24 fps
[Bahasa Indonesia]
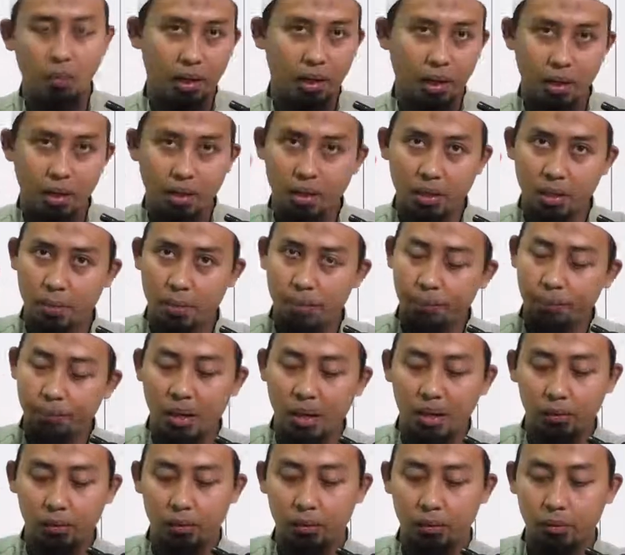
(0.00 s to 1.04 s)
Maka ini
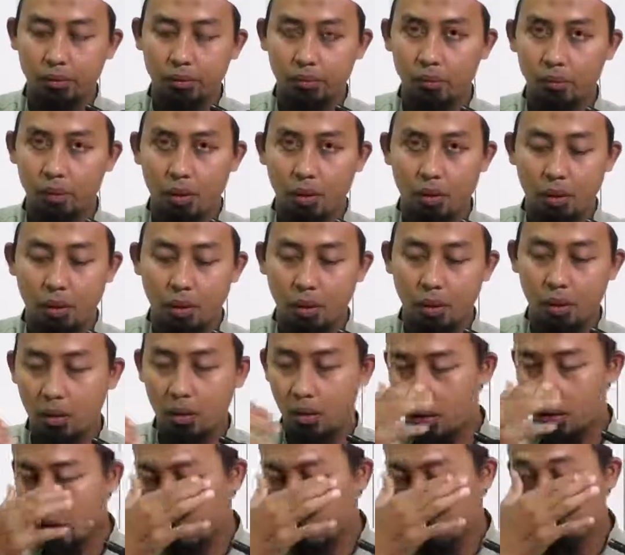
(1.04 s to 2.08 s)
empat e,
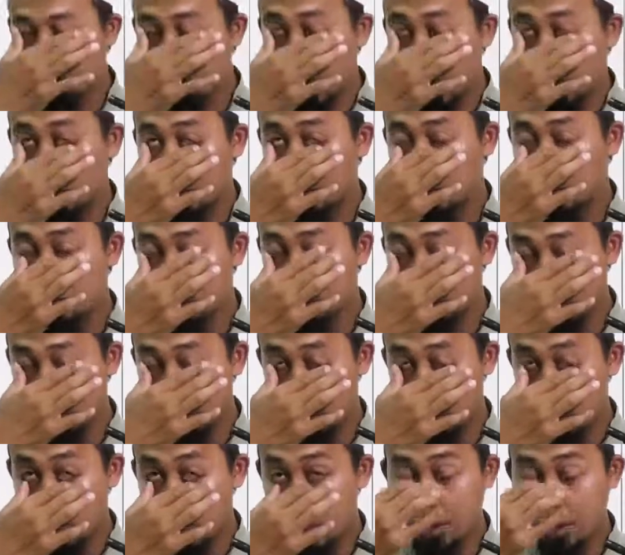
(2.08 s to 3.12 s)
tempat
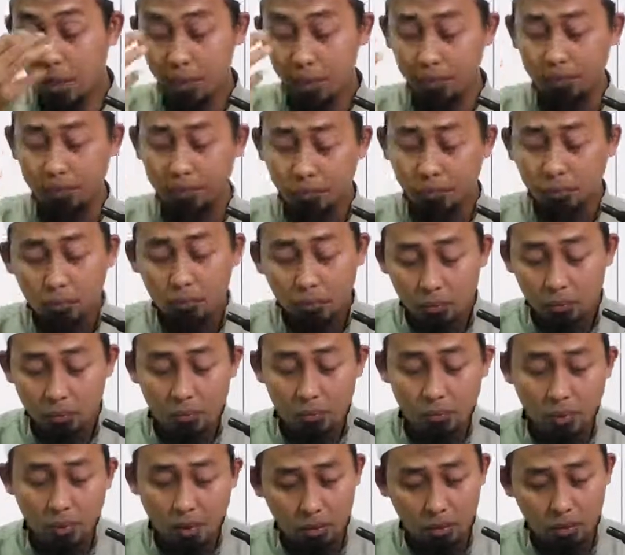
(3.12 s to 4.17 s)
di mana
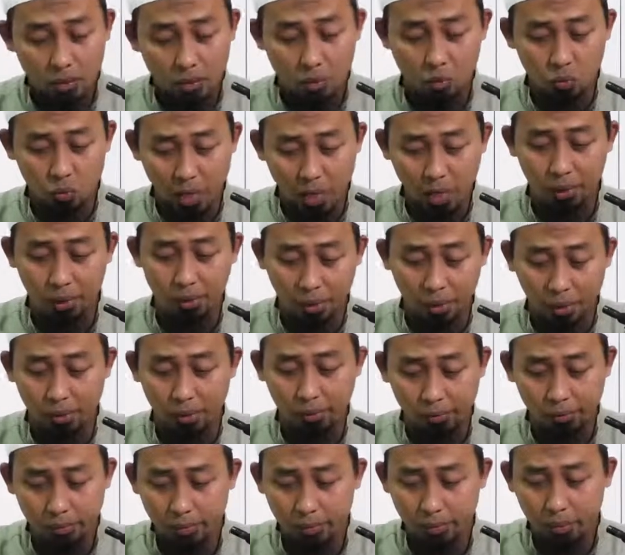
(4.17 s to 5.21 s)

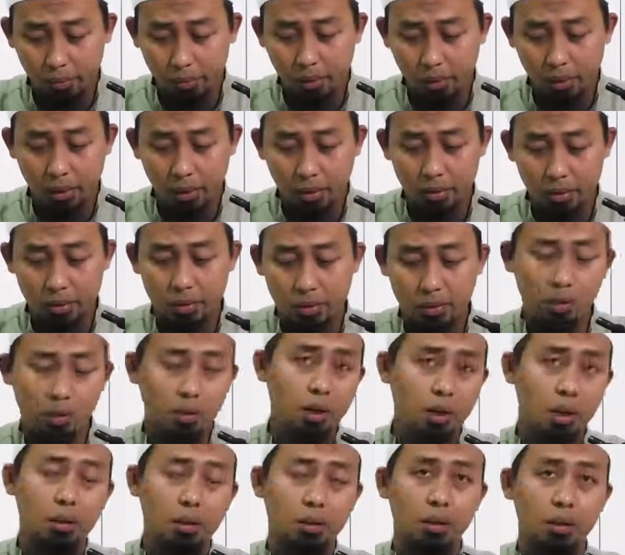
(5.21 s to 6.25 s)
disunahkan ya
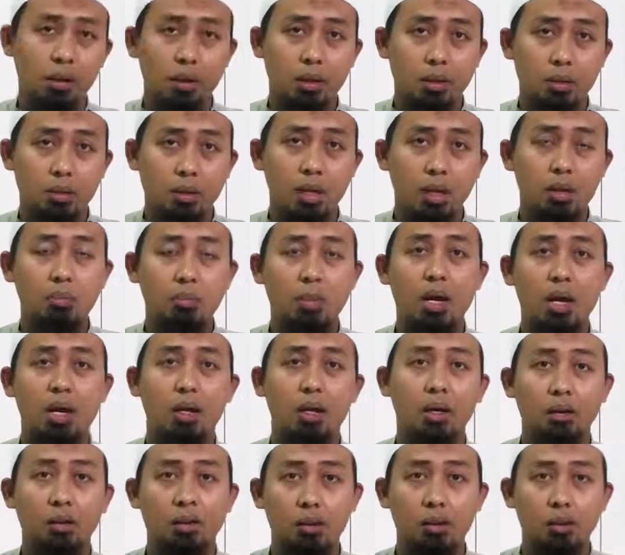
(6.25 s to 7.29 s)
seorang ketika salat
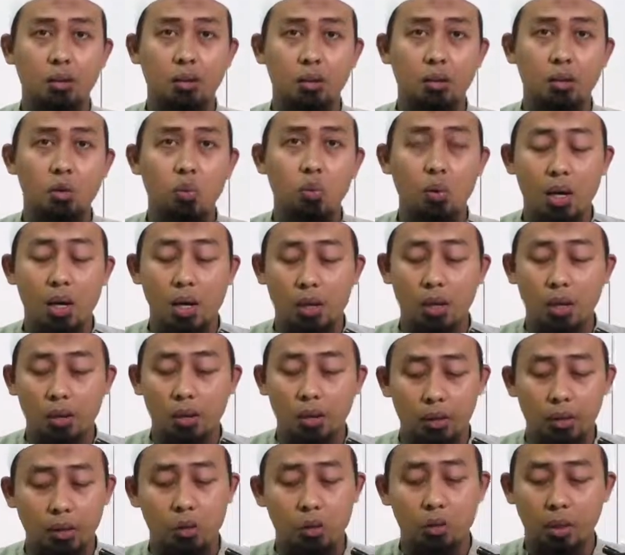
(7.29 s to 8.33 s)
mengangkat
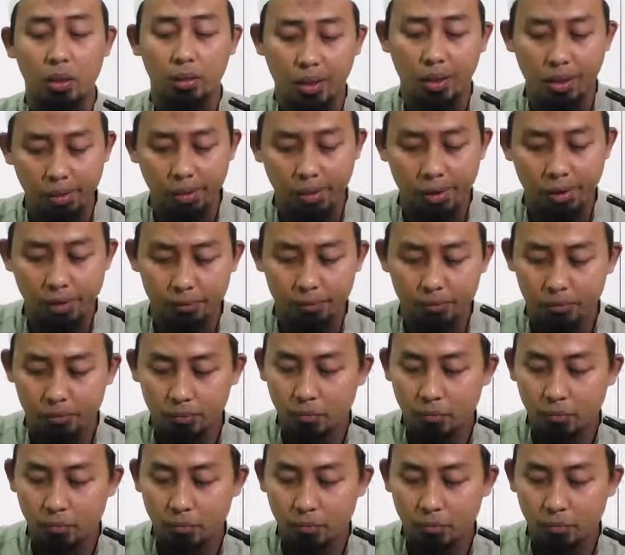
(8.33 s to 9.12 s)
kedua kedua tangannya.